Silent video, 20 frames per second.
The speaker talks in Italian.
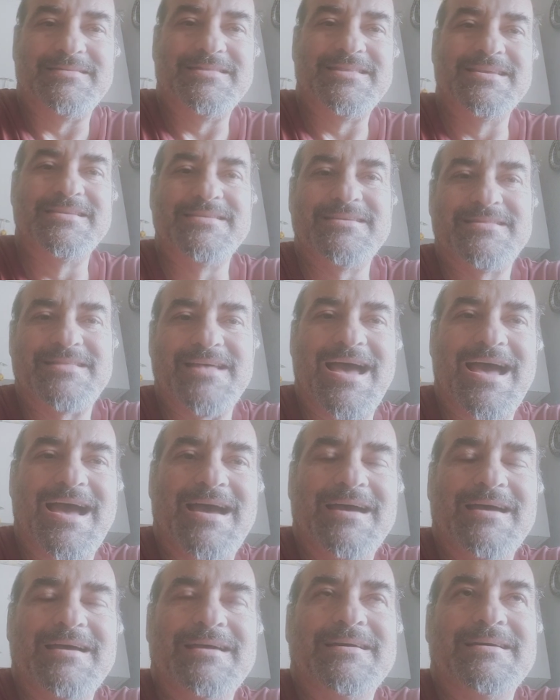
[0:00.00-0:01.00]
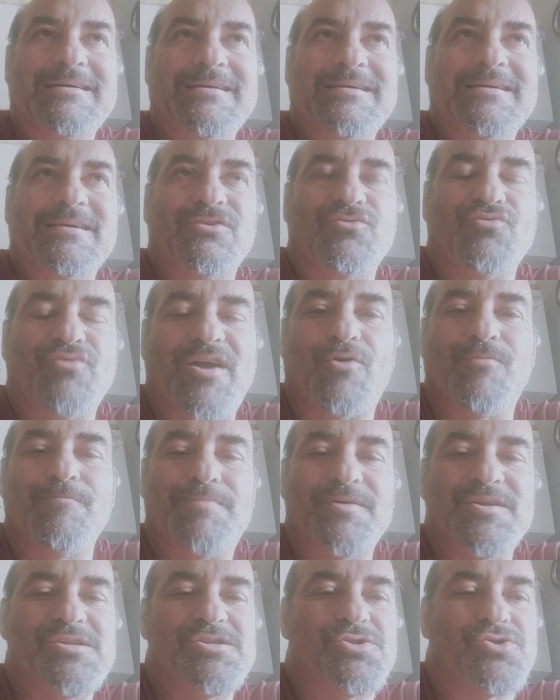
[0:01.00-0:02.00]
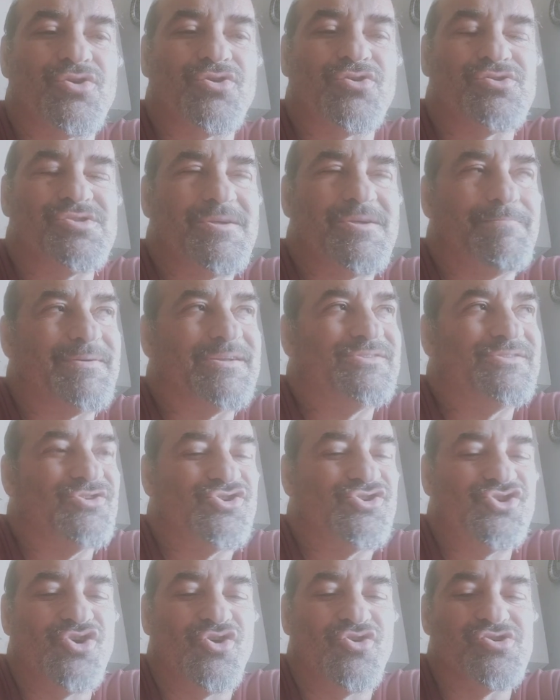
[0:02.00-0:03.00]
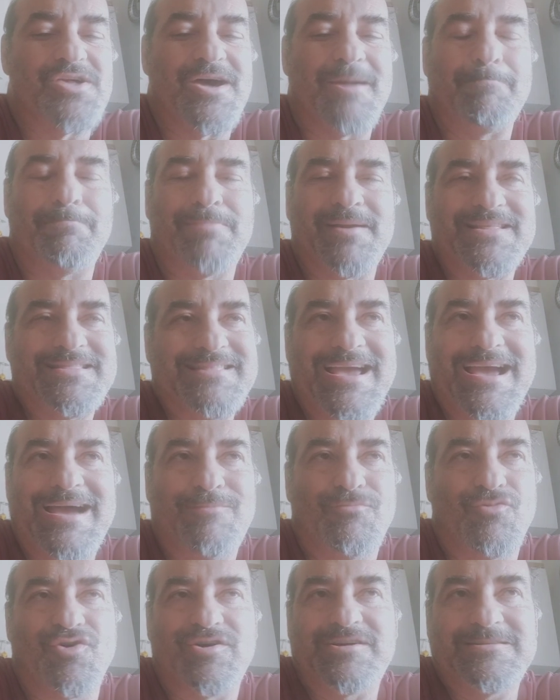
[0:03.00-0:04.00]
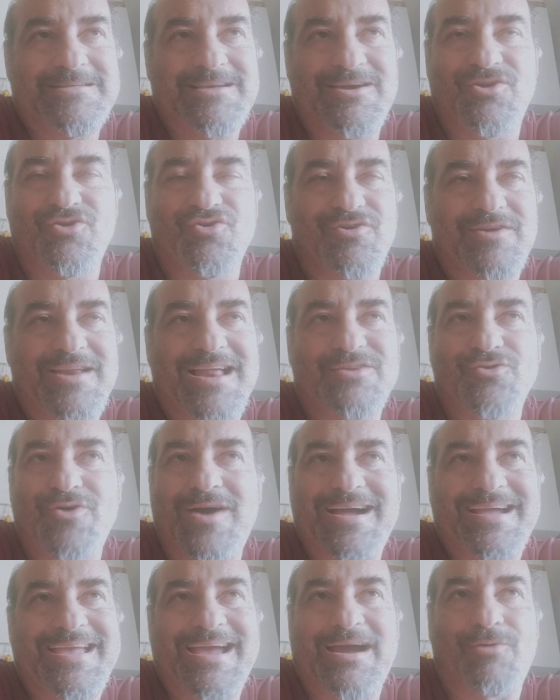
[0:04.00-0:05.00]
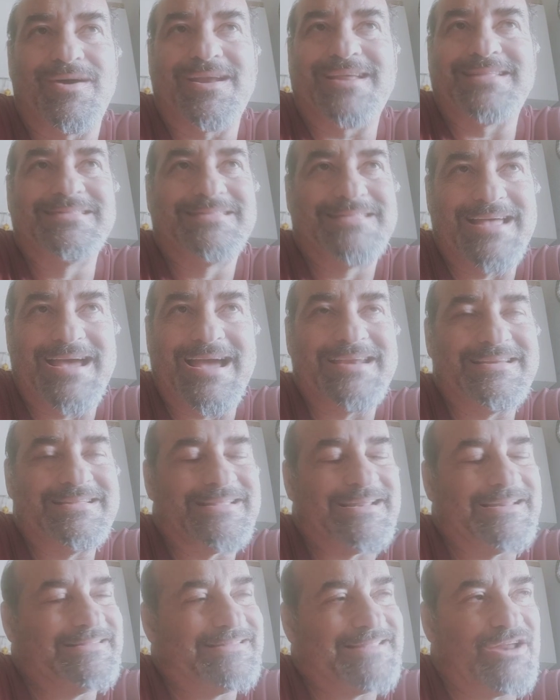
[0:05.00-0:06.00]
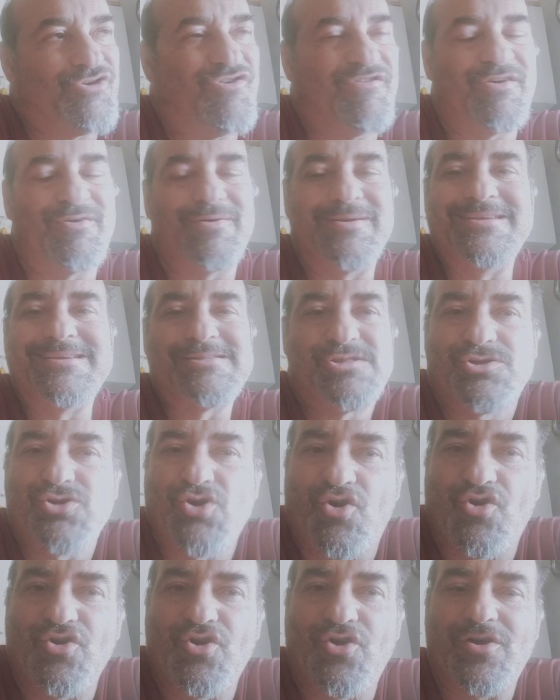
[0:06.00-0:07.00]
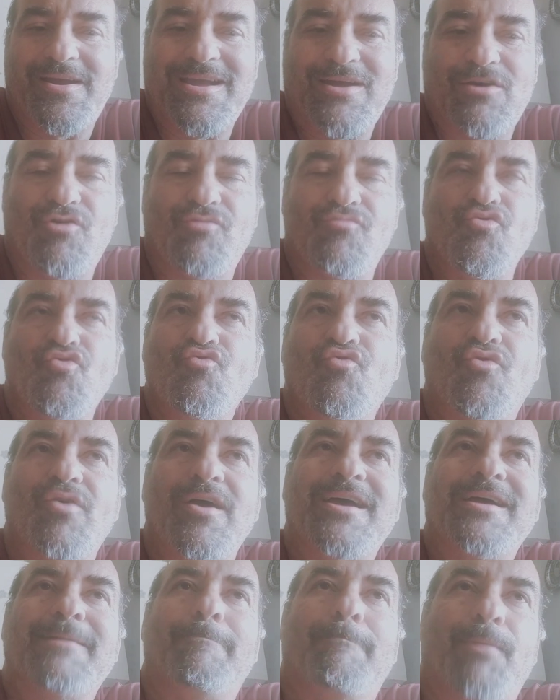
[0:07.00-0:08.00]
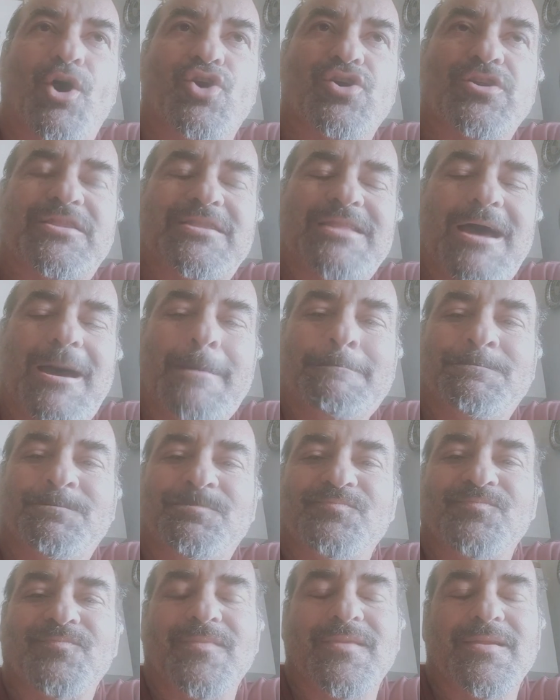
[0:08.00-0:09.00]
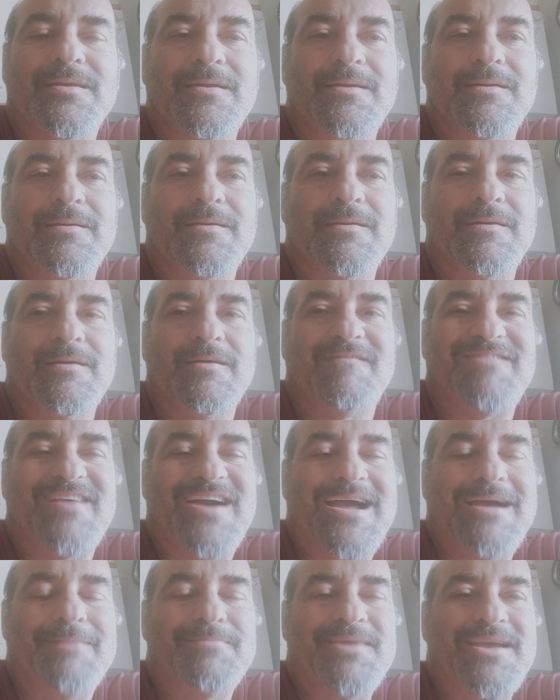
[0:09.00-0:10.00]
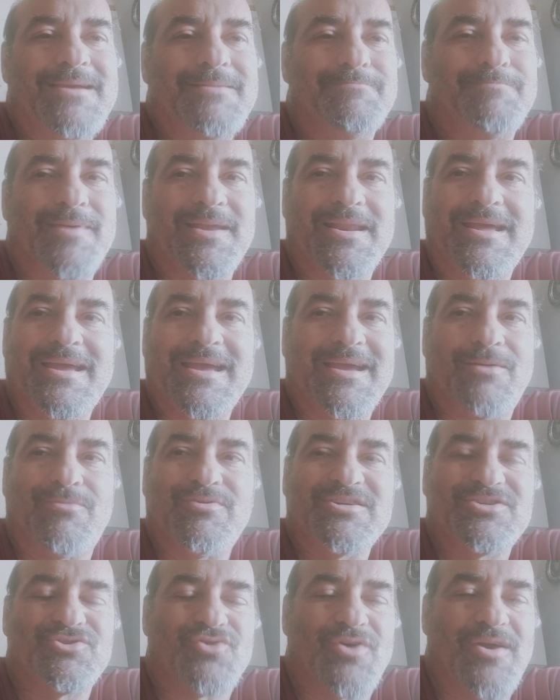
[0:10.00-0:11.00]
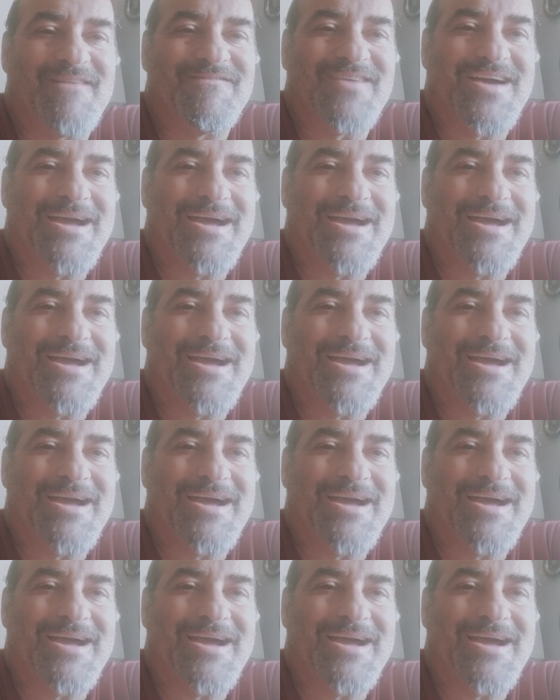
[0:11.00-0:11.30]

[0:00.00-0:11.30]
dignità in una competizione così prestigiosa, prendiamo Cristiano Ronaldo anche a 40 anni, 39 quelli che sono, che comunque porta fame, perché questo la